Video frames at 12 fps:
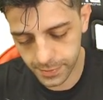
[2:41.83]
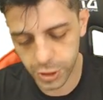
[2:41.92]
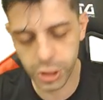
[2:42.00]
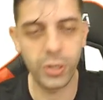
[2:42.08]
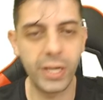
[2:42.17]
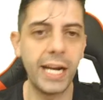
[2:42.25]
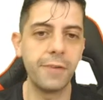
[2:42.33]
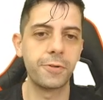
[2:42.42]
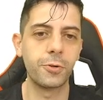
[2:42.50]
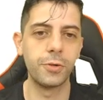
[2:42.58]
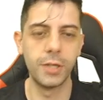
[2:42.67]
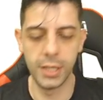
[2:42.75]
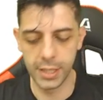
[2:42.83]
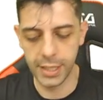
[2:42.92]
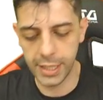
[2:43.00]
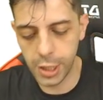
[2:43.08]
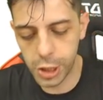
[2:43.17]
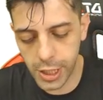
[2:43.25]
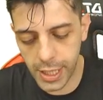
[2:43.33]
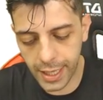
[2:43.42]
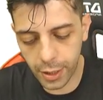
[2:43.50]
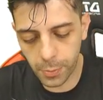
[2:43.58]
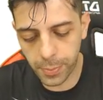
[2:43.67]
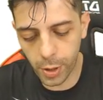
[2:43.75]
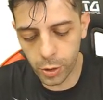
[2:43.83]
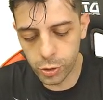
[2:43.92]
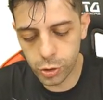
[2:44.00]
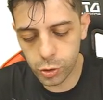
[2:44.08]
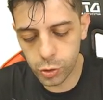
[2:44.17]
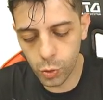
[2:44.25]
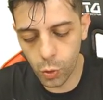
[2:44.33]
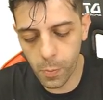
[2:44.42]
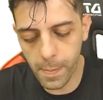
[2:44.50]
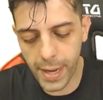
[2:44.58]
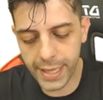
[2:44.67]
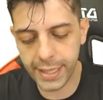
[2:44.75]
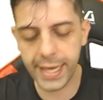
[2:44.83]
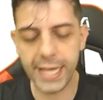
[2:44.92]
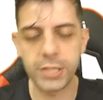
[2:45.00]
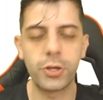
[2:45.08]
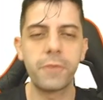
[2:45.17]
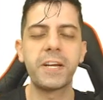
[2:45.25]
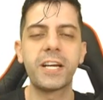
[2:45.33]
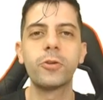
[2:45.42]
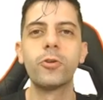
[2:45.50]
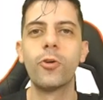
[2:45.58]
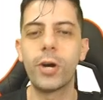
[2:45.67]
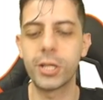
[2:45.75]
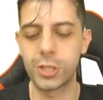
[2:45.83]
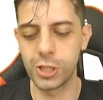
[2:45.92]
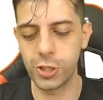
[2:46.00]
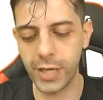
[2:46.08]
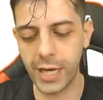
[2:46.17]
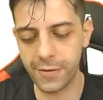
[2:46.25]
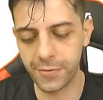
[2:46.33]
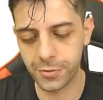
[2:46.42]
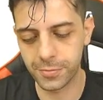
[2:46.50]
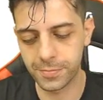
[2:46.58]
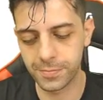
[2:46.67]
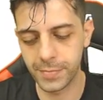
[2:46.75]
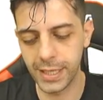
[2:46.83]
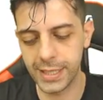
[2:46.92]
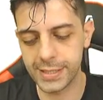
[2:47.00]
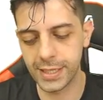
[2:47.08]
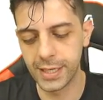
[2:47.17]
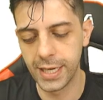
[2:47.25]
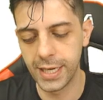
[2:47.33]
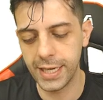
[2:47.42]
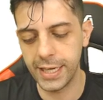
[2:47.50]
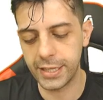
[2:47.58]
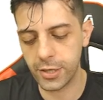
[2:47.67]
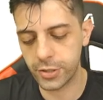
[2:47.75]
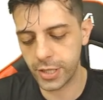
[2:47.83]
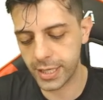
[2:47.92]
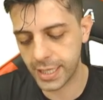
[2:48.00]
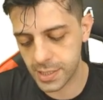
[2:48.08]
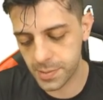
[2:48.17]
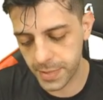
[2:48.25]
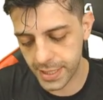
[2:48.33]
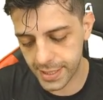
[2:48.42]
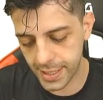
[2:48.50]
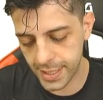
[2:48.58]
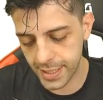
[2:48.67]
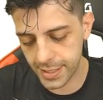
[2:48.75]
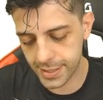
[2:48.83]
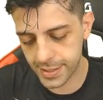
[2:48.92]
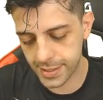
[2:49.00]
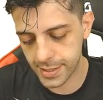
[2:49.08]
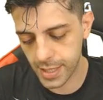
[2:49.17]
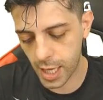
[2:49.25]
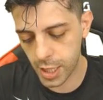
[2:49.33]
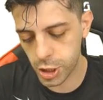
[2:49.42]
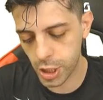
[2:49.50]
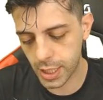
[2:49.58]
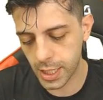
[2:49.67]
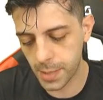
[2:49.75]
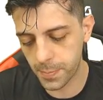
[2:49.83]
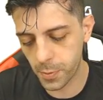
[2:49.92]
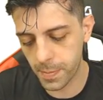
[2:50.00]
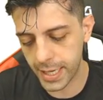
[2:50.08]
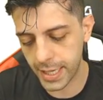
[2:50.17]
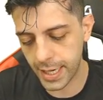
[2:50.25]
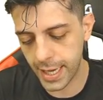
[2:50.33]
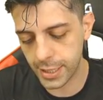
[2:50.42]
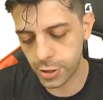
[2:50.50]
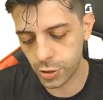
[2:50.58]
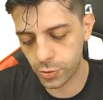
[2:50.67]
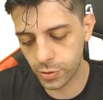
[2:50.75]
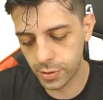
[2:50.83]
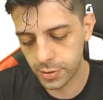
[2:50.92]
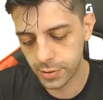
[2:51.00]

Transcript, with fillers: geográfico, e chega no polo sul magnético, que fica no norte geográfico, beleza? Então eu tenho aqui as minhas linhas de campo magnético.